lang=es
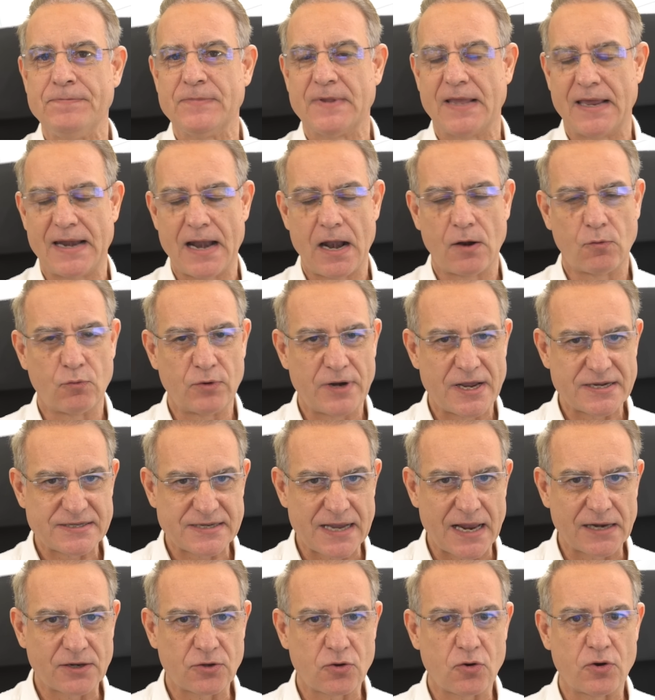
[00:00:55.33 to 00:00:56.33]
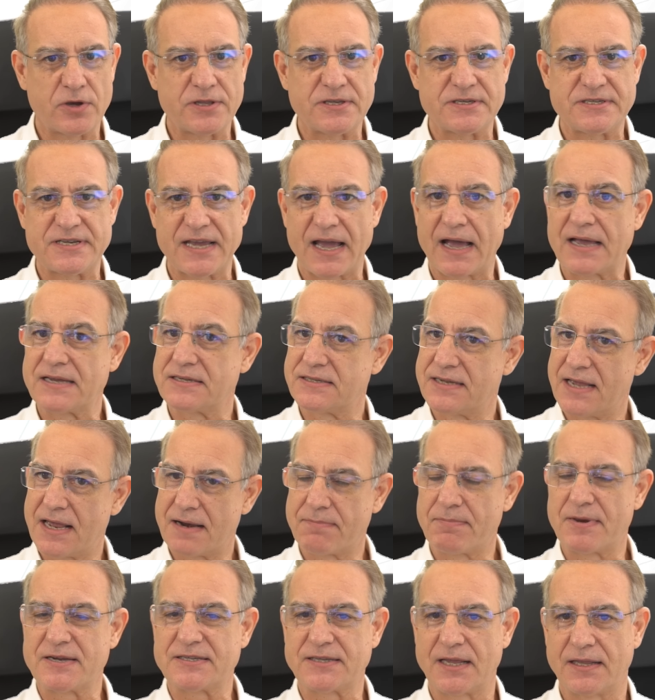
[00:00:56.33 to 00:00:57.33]
que en algunas altcoins llega a
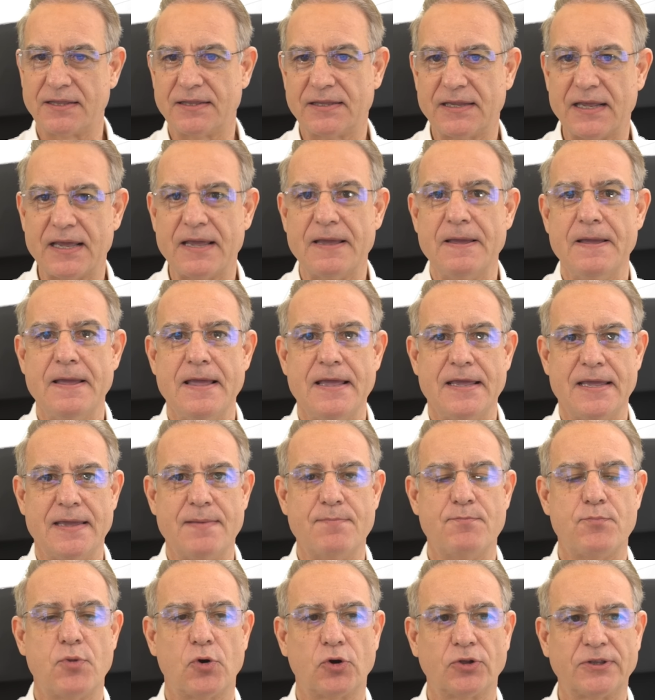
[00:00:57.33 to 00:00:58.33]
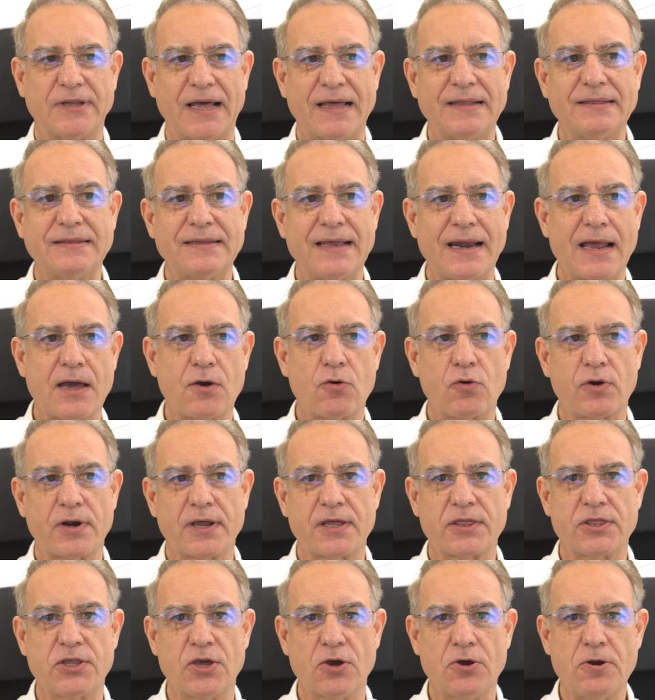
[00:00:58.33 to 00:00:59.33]
ser bastante importante la
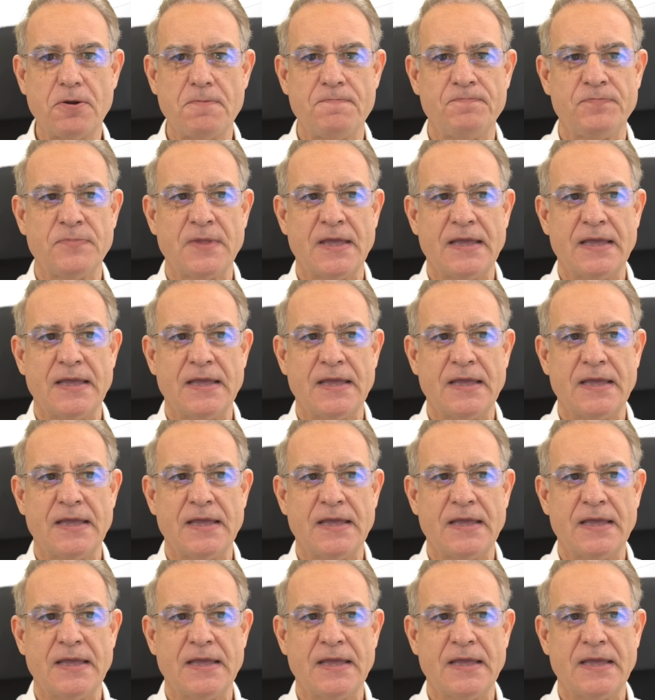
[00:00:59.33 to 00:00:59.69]
corrección.